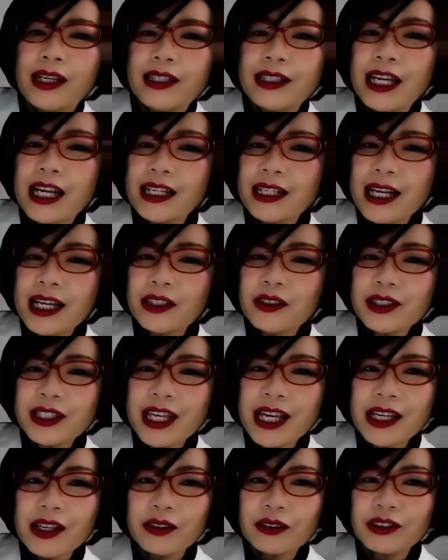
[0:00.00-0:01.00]
年齢と
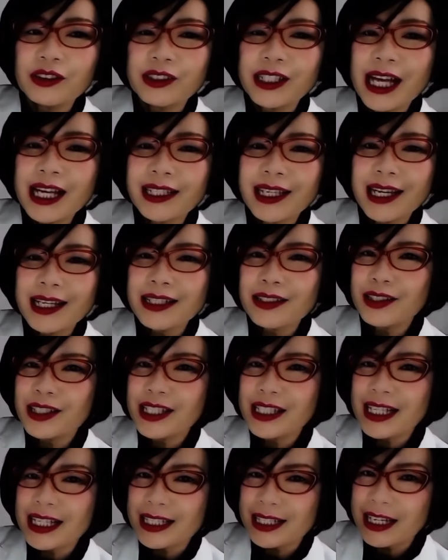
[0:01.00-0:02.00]
性欲の関係につ
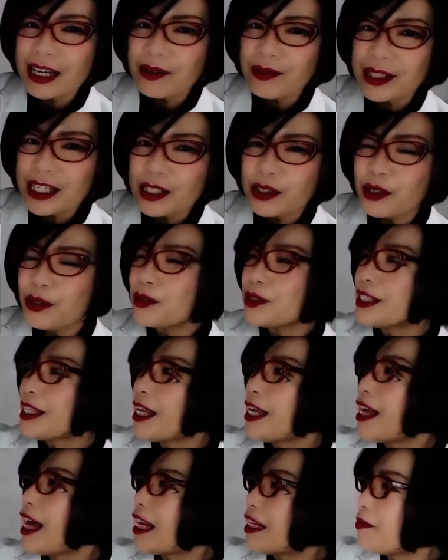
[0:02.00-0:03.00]
いて調べて調
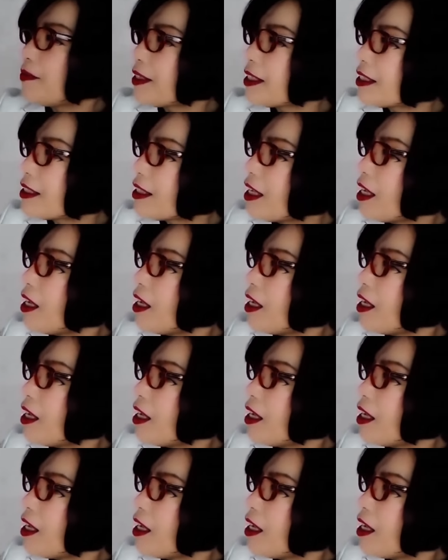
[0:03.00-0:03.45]
査あります。